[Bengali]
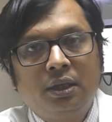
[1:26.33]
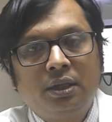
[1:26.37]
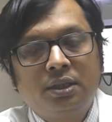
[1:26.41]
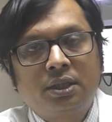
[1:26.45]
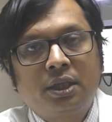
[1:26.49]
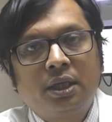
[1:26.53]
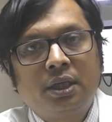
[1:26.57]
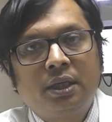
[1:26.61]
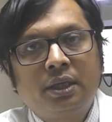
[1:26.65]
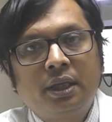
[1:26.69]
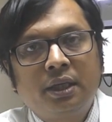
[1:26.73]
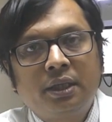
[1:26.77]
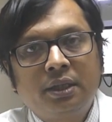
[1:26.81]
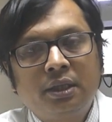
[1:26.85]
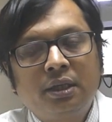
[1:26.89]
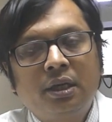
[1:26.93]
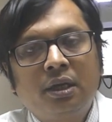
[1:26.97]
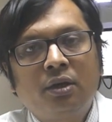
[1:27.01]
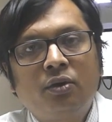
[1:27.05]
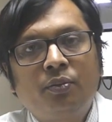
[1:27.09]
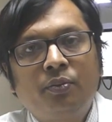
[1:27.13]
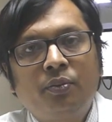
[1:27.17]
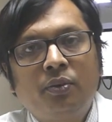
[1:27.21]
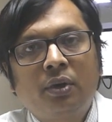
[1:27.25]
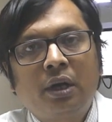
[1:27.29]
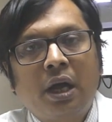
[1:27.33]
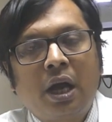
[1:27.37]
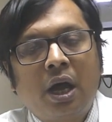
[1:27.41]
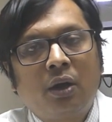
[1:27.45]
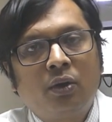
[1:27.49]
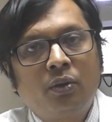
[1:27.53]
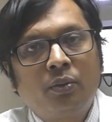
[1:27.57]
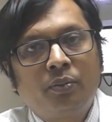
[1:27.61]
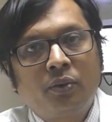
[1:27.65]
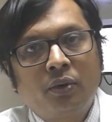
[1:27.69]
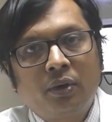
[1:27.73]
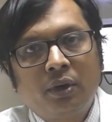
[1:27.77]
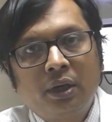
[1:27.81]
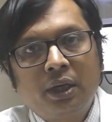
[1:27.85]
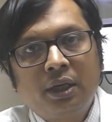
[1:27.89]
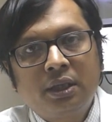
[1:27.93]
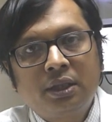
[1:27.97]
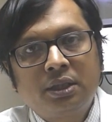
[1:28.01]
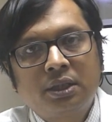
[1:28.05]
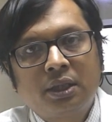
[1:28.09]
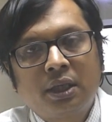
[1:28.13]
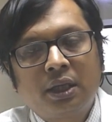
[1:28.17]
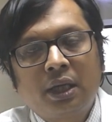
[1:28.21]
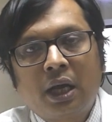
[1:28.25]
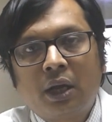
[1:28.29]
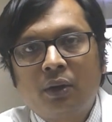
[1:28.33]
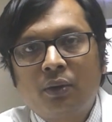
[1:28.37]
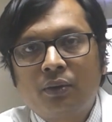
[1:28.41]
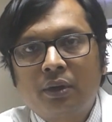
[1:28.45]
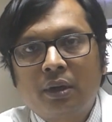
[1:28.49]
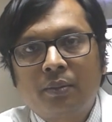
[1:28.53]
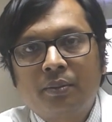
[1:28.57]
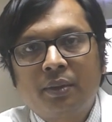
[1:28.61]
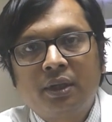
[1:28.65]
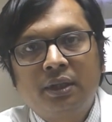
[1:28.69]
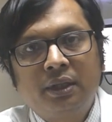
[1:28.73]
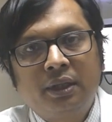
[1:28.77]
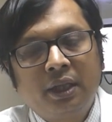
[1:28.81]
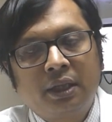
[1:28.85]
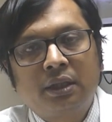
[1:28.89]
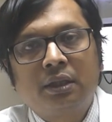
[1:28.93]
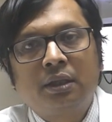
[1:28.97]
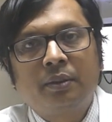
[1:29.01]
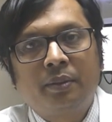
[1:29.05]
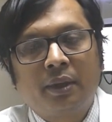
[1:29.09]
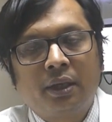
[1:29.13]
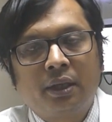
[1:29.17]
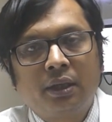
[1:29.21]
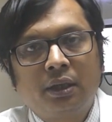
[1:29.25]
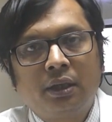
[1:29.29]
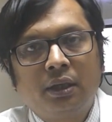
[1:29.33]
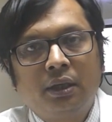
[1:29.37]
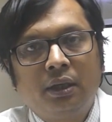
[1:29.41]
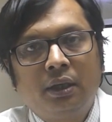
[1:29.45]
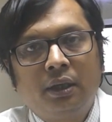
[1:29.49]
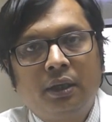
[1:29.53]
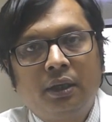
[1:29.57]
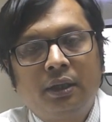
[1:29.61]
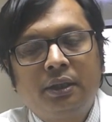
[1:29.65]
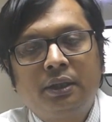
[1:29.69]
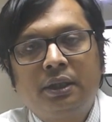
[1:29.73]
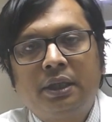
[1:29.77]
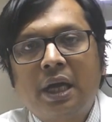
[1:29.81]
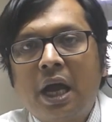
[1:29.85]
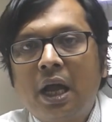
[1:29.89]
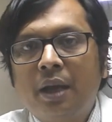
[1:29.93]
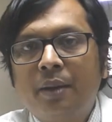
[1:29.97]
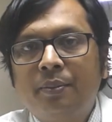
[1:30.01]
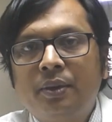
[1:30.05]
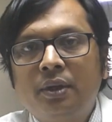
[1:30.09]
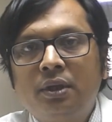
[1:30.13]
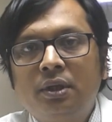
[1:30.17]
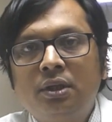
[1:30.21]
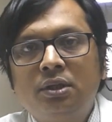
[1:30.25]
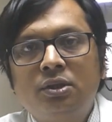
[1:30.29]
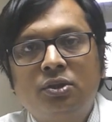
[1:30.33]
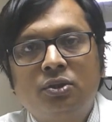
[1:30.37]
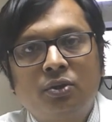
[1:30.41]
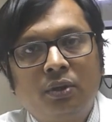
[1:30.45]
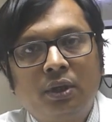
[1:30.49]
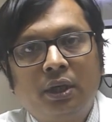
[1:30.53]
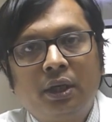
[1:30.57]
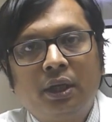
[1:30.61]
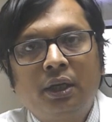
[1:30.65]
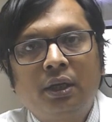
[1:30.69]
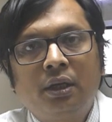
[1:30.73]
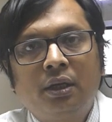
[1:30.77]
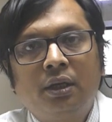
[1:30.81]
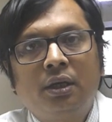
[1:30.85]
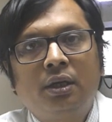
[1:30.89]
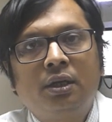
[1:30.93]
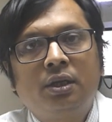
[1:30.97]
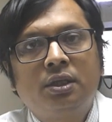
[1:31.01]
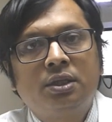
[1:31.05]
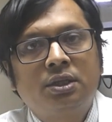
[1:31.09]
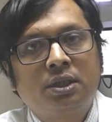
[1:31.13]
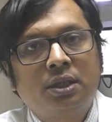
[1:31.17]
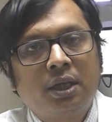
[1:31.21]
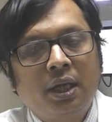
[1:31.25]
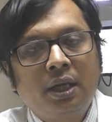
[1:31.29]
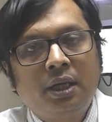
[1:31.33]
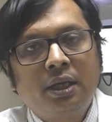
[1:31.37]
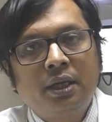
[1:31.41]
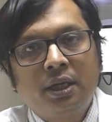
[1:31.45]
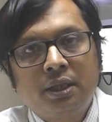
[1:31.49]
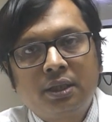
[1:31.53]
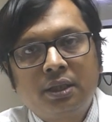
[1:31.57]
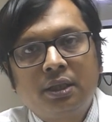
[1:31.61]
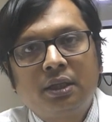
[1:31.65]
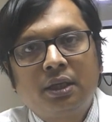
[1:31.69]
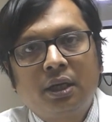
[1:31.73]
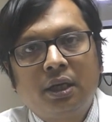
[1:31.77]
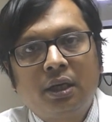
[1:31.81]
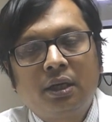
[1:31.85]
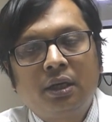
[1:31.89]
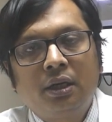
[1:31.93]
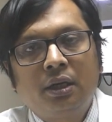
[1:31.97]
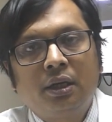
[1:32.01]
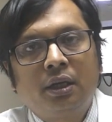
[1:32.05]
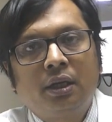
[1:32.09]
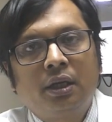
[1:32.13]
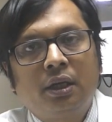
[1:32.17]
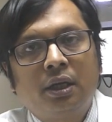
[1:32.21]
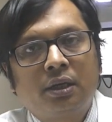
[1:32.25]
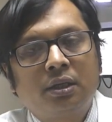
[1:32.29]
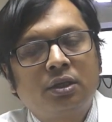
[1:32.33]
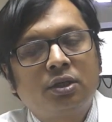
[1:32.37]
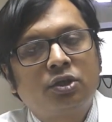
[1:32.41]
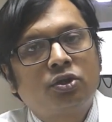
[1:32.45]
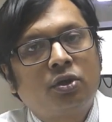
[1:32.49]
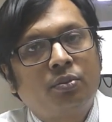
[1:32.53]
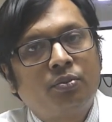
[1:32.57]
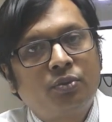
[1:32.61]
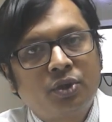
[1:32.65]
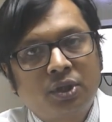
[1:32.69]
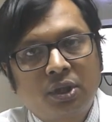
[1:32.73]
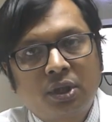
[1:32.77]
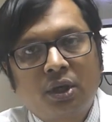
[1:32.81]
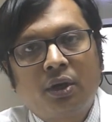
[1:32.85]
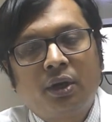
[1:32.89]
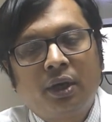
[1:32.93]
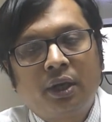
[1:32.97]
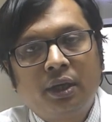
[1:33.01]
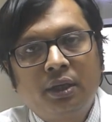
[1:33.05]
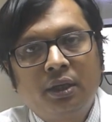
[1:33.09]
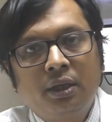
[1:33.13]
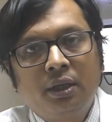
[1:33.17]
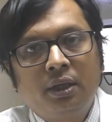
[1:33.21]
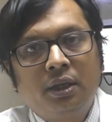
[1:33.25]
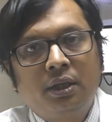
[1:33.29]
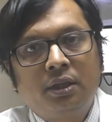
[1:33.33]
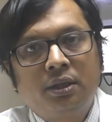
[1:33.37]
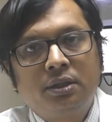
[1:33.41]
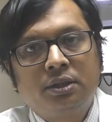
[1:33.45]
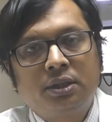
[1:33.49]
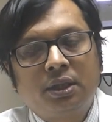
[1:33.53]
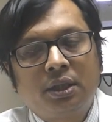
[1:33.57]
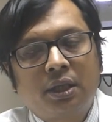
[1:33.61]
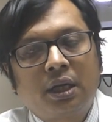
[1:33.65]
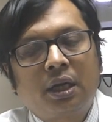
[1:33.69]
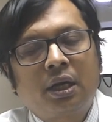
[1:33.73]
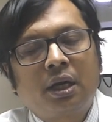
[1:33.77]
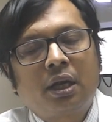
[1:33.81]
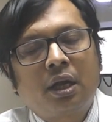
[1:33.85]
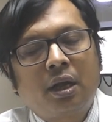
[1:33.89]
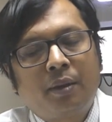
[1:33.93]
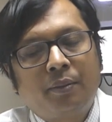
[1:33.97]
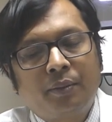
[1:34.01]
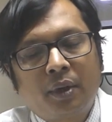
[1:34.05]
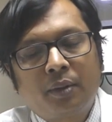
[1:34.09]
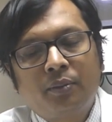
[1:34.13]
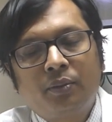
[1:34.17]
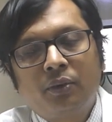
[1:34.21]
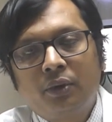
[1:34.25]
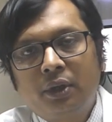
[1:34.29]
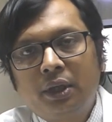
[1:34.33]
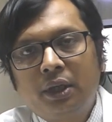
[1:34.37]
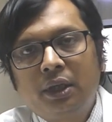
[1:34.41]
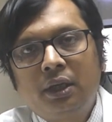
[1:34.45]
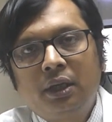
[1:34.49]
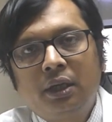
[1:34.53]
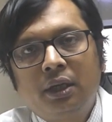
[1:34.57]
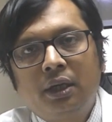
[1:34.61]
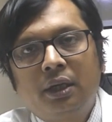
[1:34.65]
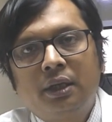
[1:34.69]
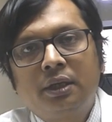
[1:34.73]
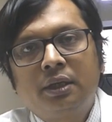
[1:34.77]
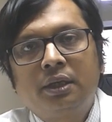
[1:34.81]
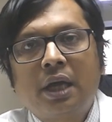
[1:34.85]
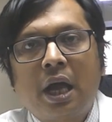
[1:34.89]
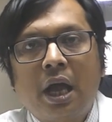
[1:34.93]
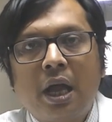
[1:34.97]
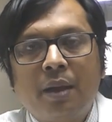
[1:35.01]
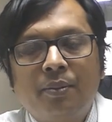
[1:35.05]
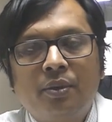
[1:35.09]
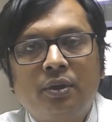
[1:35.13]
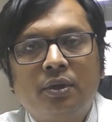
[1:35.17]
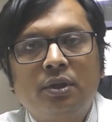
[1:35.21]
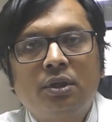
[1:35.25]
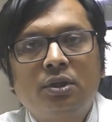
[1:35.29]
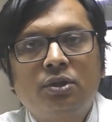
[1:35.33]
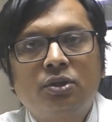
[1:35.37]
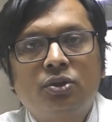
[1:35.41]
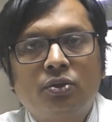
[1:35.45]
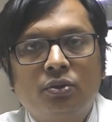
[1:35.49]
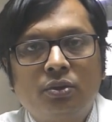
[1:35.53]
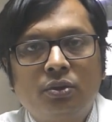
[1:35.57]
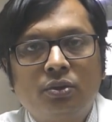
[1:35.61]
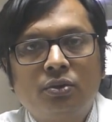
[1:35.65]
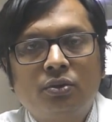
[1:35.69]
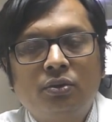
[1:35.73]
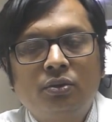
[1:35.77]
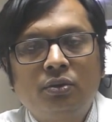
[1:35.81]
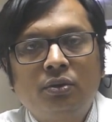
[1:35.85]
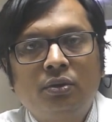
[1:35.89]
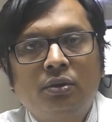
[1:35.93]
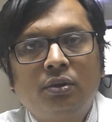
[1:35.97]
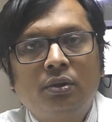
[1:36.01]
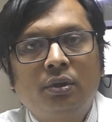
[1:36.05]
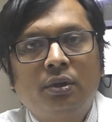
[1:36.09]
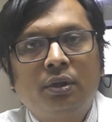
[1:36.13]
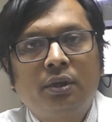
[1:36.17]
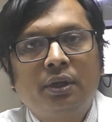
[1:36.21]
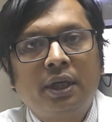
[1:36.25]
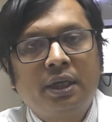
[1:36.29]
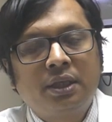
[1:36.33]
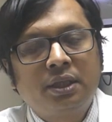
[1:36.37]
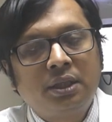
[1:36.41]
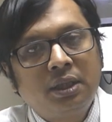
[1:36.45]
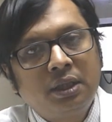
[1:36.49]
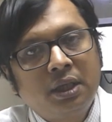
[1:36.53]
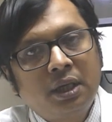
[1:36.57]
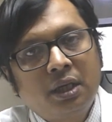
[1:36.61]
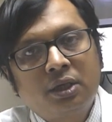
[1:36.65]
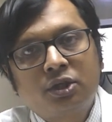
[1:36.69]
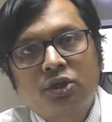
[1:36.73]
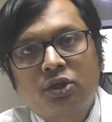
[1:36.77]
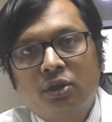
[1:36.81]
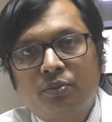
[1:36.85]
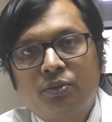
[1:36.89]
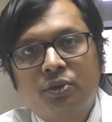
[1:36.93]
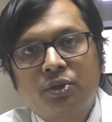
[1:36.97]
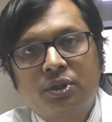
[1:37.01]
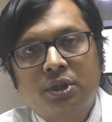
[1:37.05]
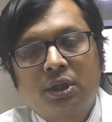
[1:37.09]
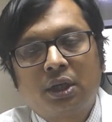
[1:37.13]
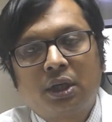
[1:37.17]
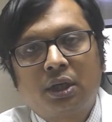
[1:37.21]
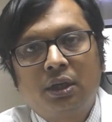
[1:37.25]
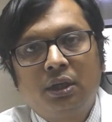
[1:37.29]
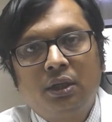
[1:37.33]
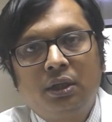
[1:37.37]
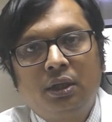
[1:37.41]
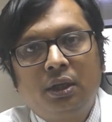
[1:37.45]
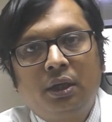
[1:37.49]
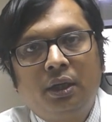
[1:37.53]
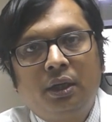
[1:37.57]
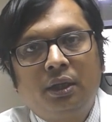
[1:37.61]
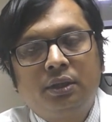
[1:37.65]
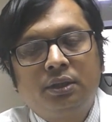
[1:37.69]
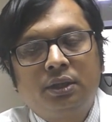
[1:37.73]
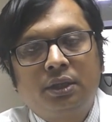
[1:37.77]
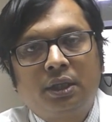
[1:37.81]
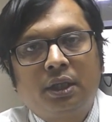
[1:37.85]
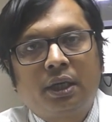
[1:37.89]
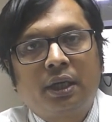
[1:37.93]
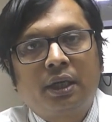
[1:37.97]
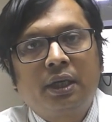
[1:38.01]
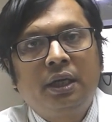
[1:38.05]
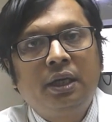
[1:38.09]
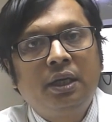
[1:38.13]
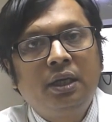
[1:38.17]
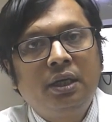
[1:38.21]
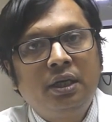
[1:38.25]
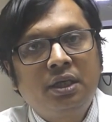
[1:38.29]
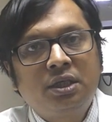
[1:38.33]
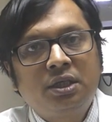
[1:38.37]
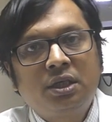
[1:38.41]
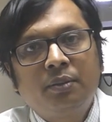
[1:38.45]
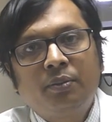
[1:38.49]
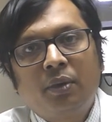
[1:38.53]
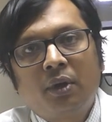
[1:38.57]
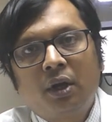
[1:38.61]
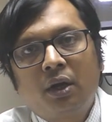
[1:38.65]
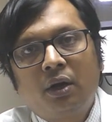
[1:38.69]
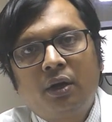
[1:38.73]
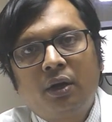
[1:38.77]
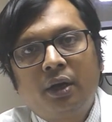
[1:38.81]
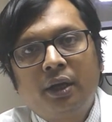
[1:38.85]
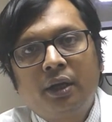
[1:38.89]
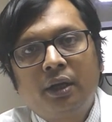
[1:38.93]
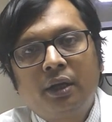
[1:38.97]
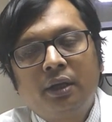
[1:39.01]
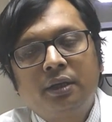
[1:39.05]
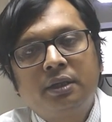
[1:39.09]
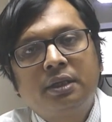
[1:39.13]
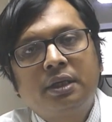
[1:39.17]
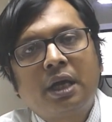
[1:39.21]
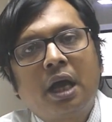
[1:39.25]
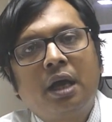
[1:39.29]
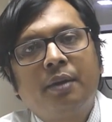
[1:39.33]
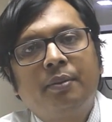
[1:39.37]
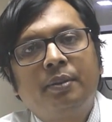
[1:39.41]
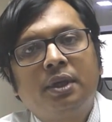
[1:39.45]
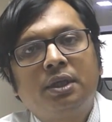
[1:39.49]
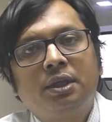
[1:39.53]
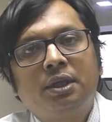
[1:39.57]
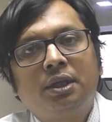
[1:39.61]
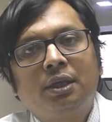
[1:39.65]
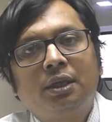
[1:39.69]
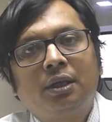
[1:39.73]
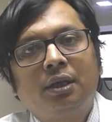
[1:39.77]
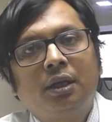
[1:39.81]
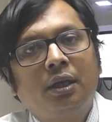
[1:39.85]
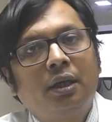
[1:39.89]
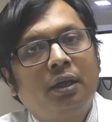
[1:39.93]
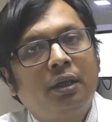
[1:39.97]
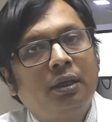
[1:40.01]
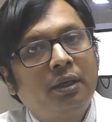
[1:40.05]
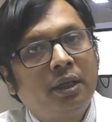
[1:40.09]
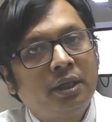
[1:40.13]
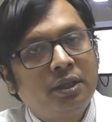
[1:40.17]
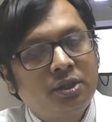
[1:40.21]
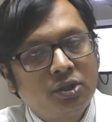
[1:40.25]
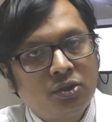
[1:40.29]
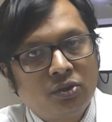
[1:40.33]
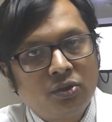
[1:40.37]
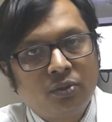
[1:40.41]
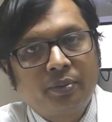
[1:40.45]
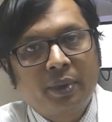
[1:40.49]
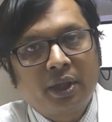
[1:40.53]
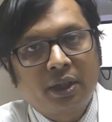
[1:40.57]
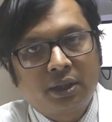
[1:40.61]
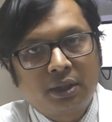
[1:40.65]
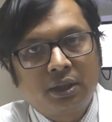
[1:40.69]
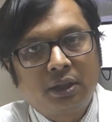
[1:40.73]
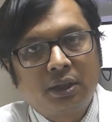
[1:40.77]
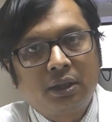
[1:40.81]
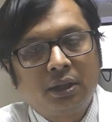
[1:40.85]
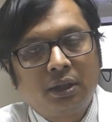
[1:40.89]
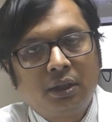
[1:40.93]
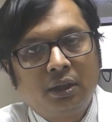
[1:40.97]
সেই রেটিনার ওপর আলো পড়লে সেই আলোটা আমরা দেখতে পারি ডায়াবেটিস হলে সেই রেটিনার একটি সমস্যা হয় যেটাকে আমরা বলি ডায়াবেটিক জনিত রেটিনার সমস্যা যেটা ইংলিশে বলা হয় ডায়াবেটিক রেটিনোপ্যাথি